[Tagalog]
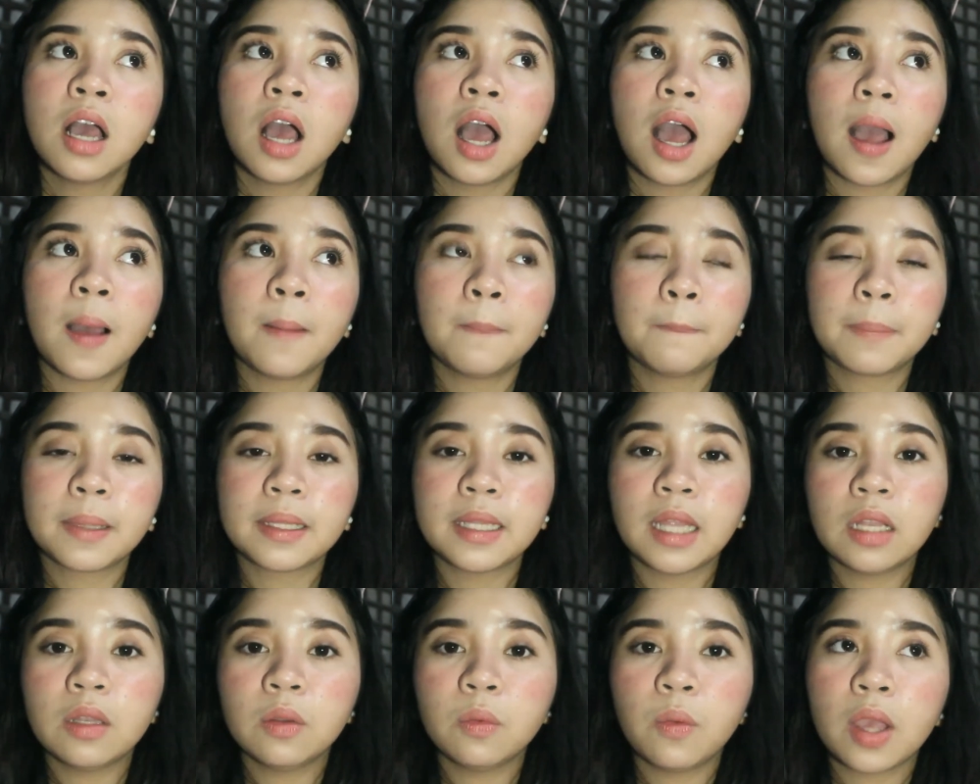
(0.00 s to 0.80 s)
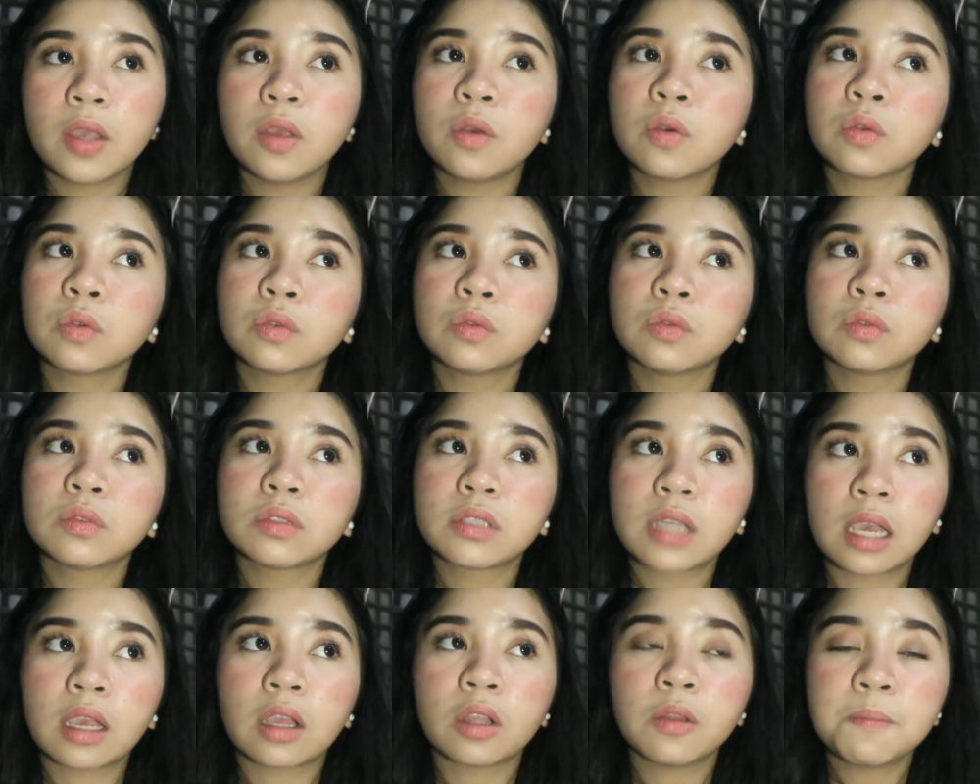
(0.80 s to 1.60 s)
Um, padalwa yung
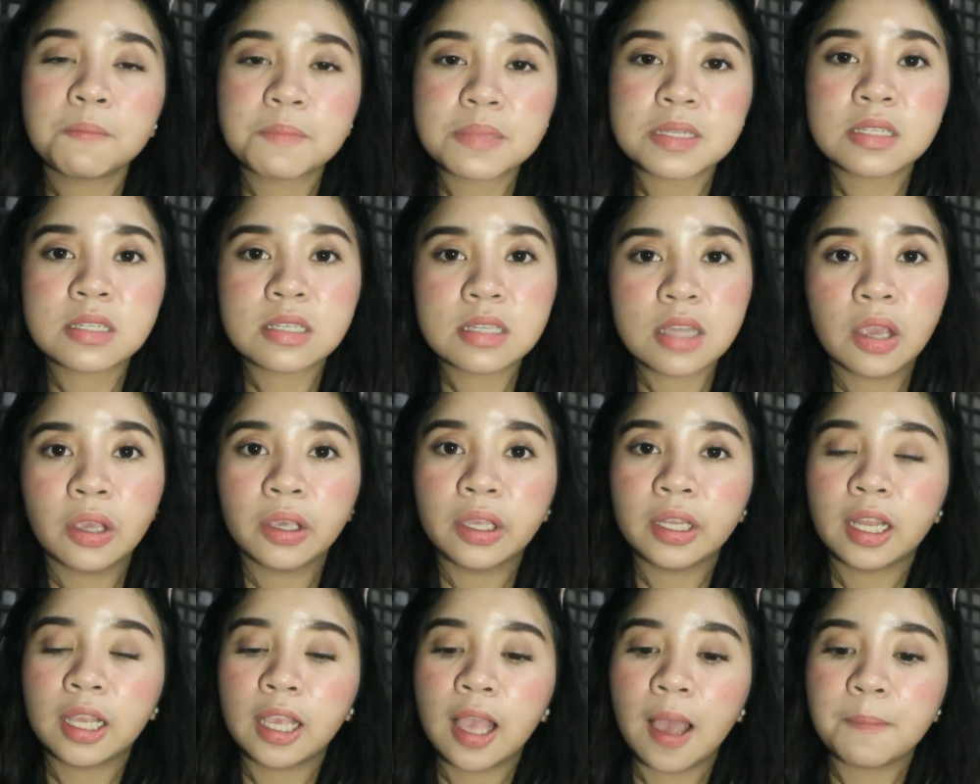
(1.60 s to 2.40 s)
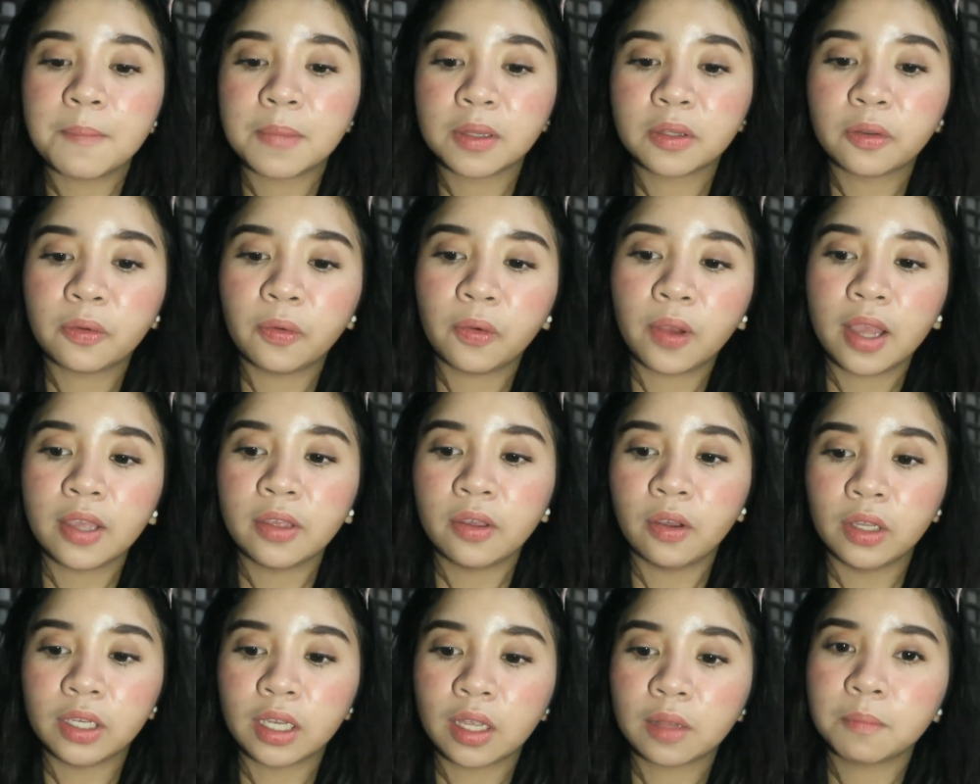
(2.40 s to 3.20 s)
second piece na yung ginagamit ko
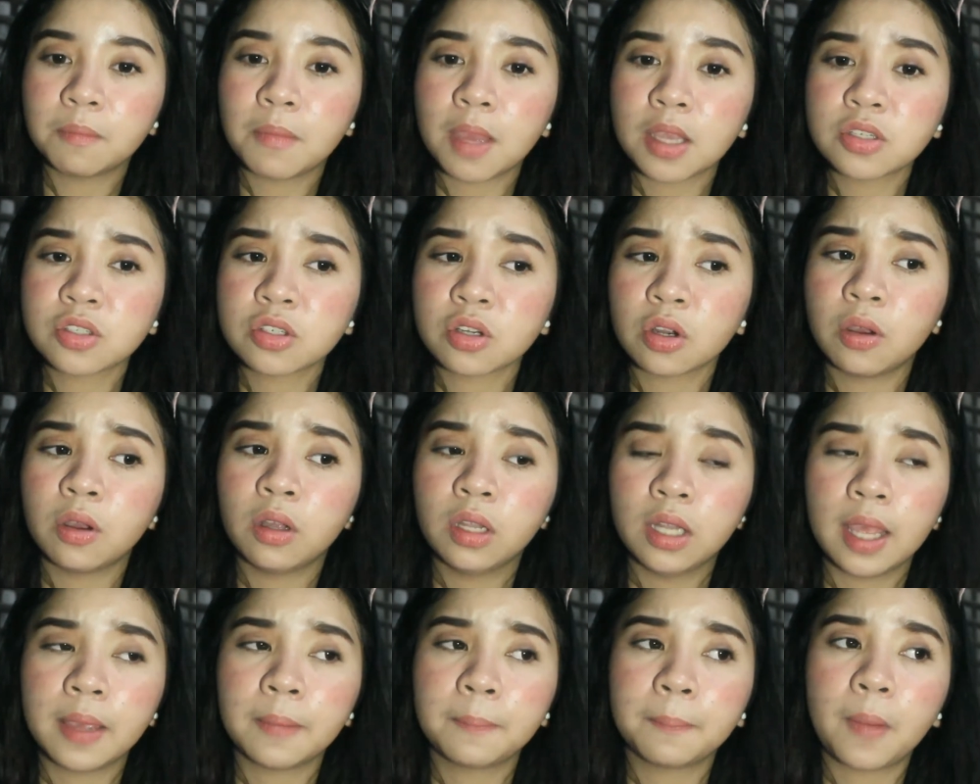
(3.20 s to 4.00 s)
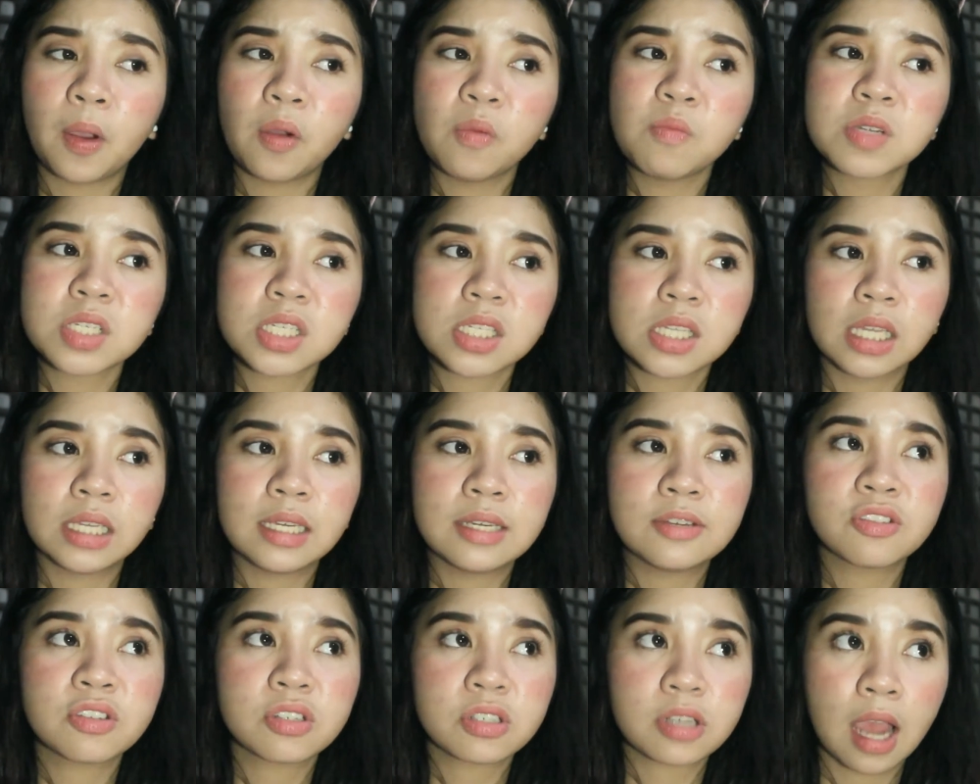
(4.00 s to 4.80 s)
ngayon. And medyo, like, paubos na
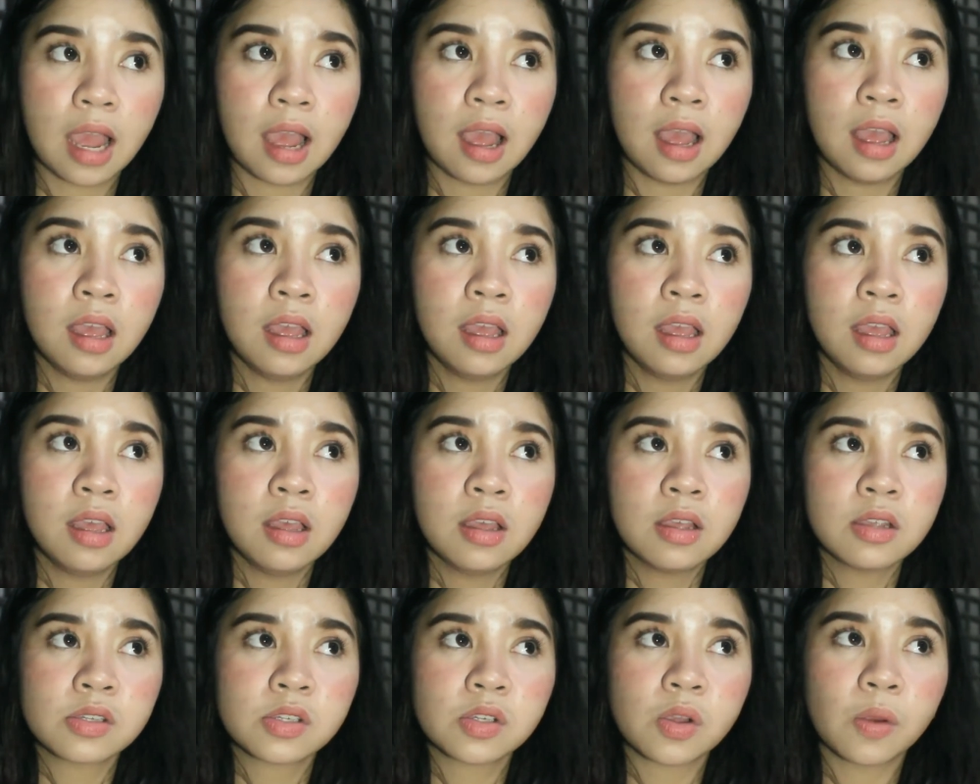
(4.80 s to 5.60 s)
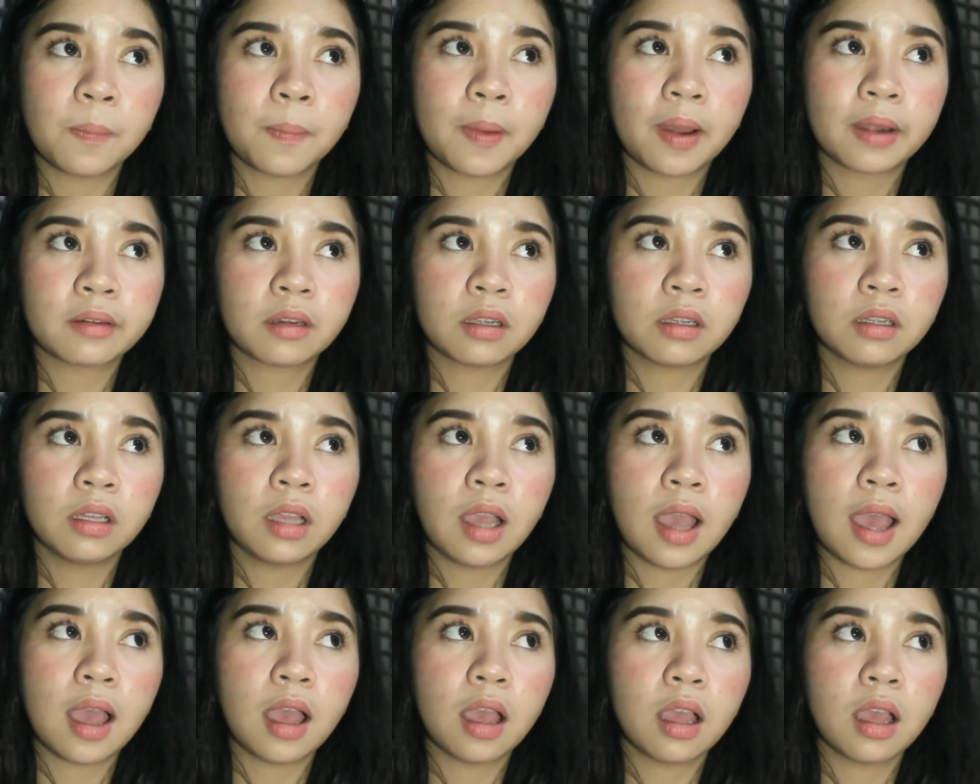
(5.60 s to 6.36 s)
din siya. So, parang,